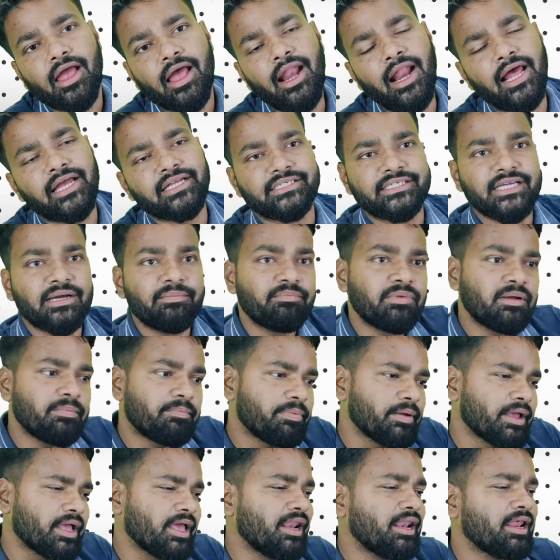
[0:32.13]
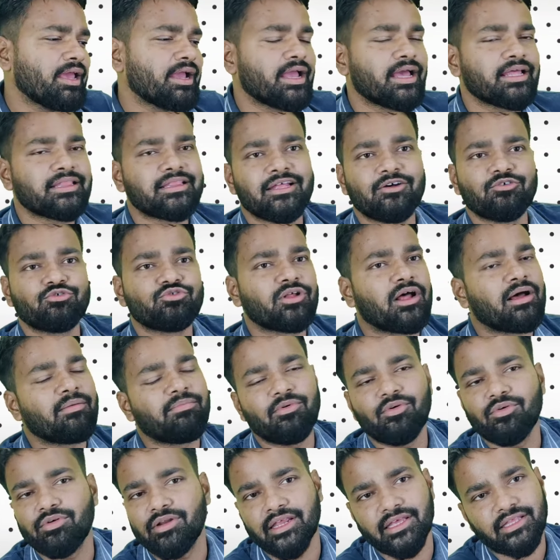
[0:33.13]
है ना जब मैं पहले कहता हूं तो
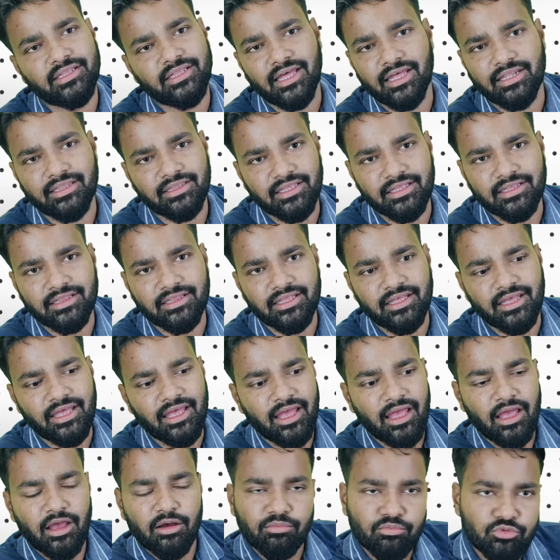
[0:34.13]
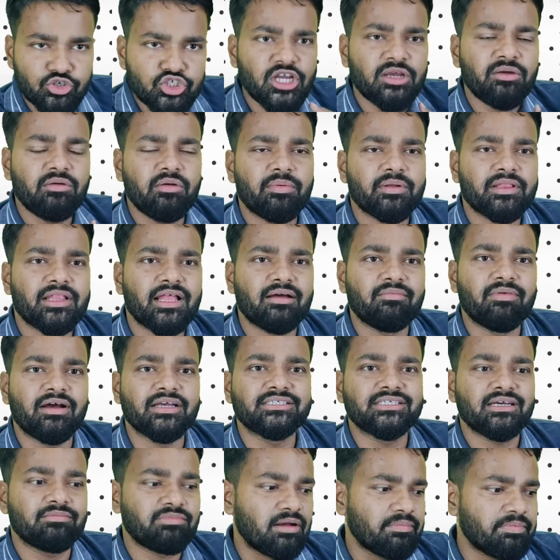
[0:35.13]
आप लोग नहीं ध्यान देते मुझे भी पता है
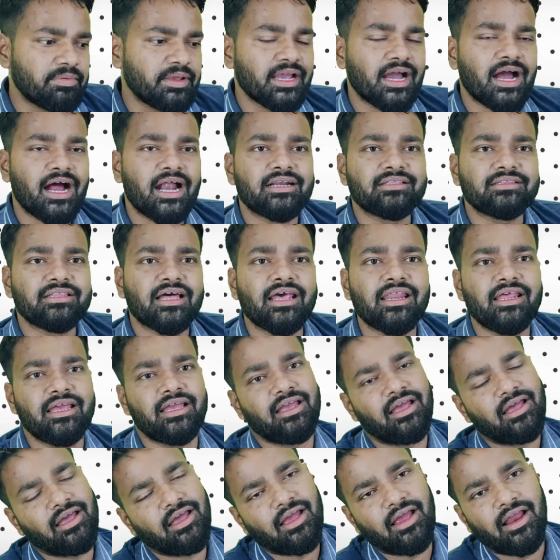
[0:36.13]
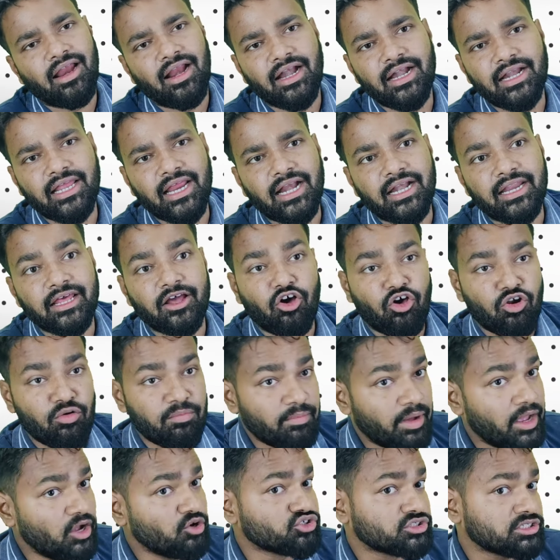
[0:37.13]
भाई साहब आपकी आठ तारीख डेट है
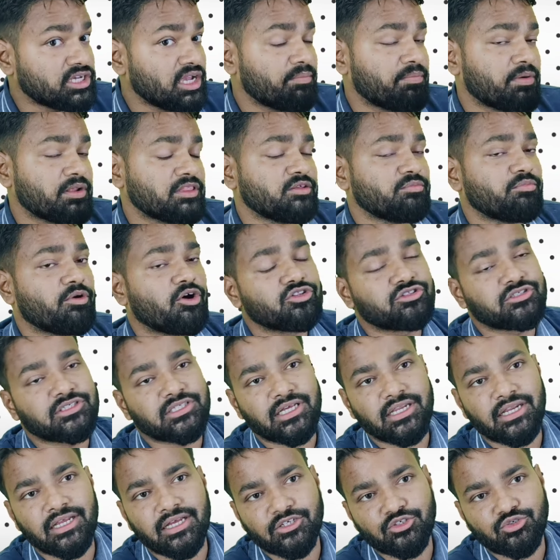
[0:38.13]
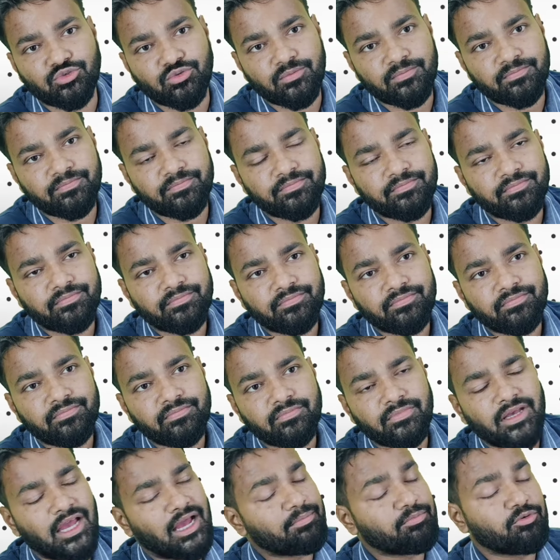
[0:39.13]
और मैं उसके प्रति बहुत सीरियस हूं
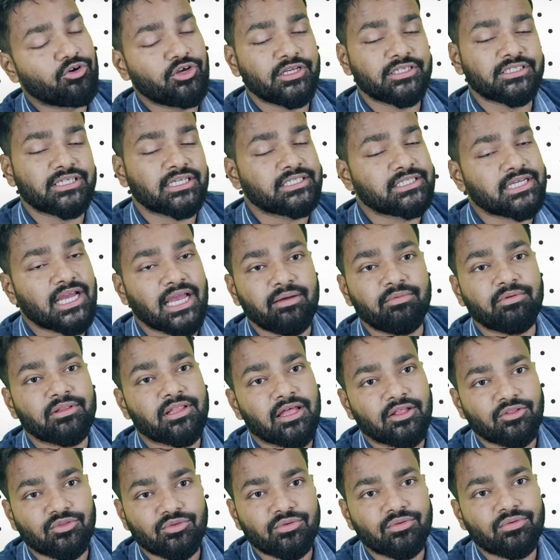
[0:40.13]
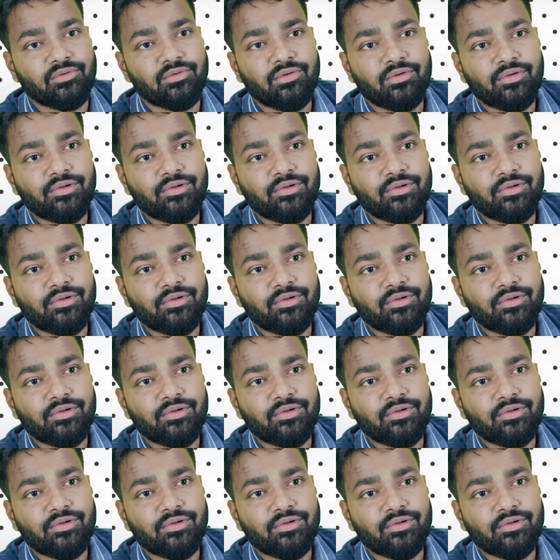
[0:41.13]
मैं आपको ये सच्चाई बताता